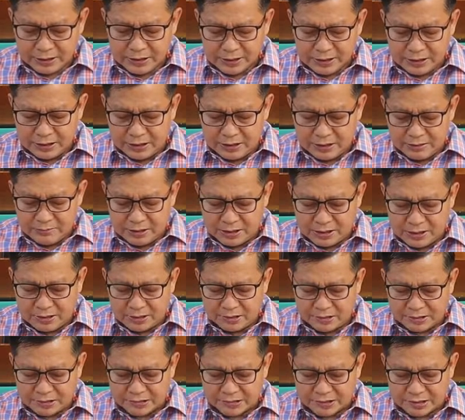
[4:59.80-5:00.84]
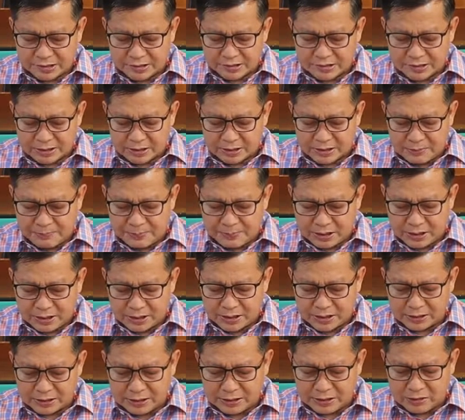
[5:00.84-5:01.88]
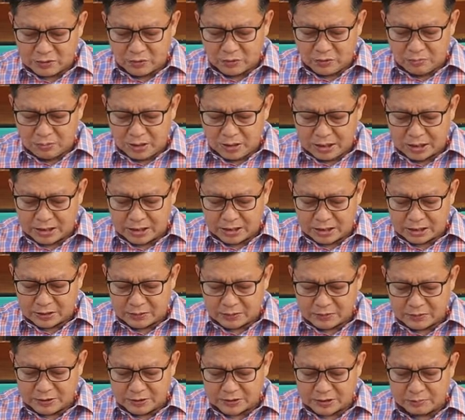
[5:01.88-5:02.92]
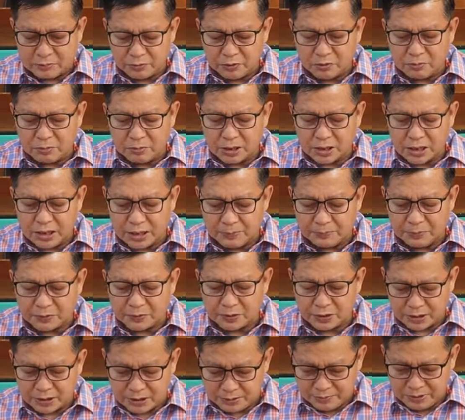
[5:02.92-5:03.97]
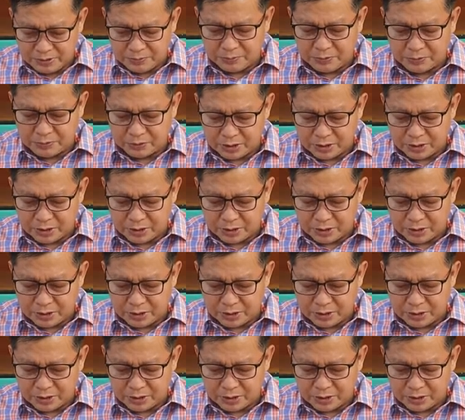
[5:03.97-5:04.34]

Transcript: hindi lamang sa isang napakagandang umaga, kundi sa buong maghapon ng aming